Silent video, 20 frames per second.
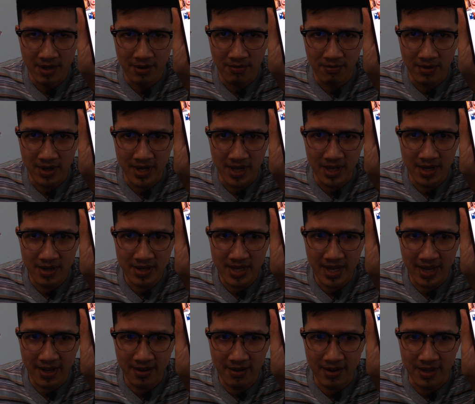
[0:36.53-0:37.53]
วันนี้ต้องใช้
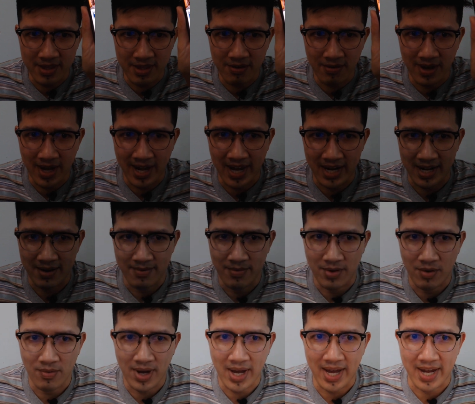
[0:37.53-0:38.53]
กล้องอีกตัวอัด เพ
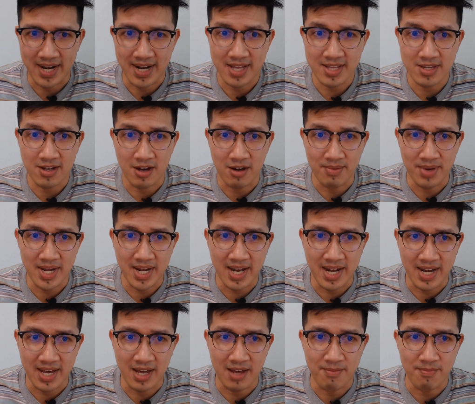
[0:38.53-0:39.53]
ราะว่าอัดหน้าจอไม่ได้
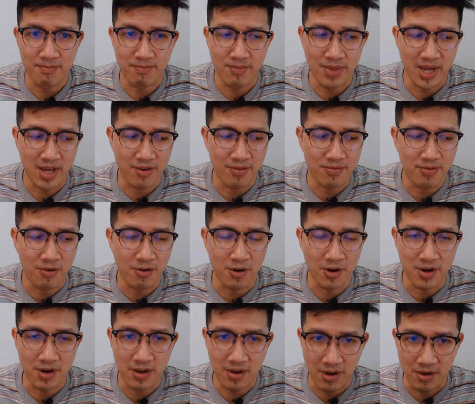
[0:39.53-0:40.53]
นะครับไมโครโฟน
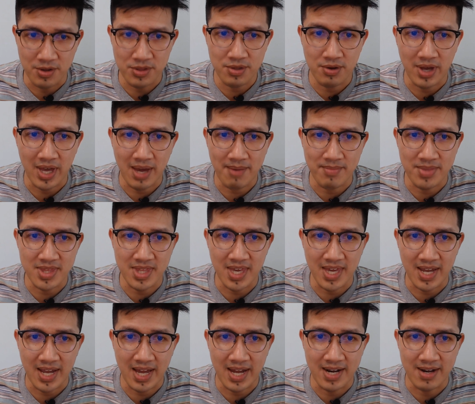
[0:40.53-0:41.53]
ของตัวแอป มันตี
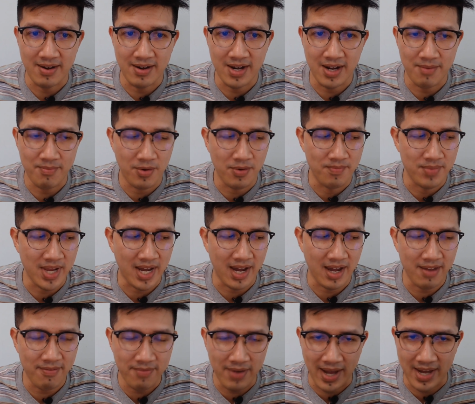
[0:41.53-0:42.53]
กันดังนั้นผมอยาก
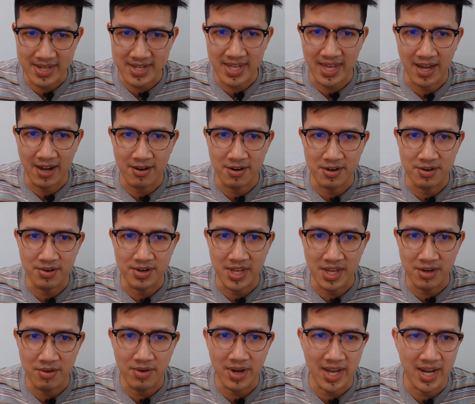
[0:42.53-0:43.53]
ให้ฟังเสียงของตัวนี้
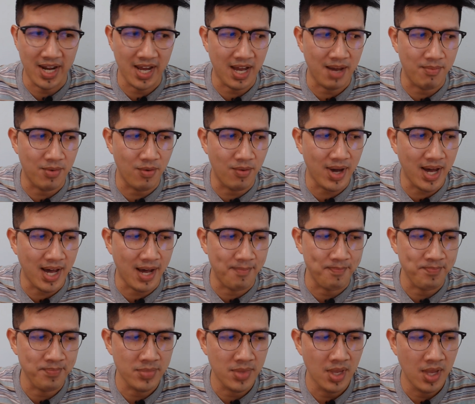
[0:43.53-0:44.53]
ด้วยนะครับ เพราะว่า
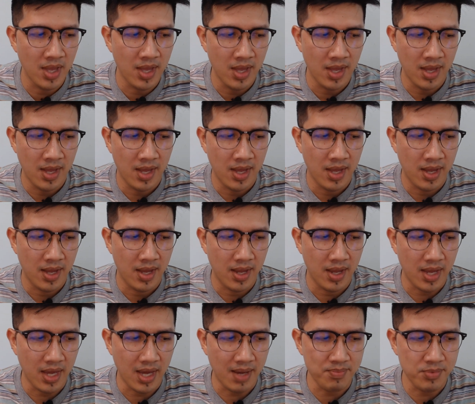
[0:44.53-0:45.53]

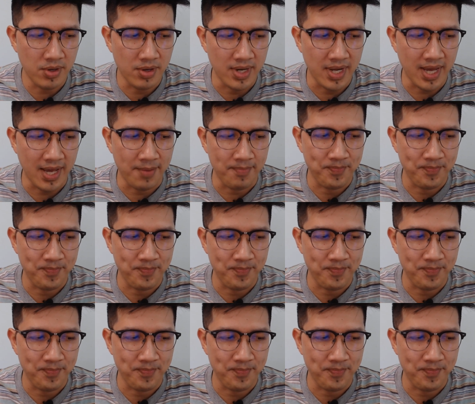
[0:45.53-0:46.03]
แอปตัวเนี้ย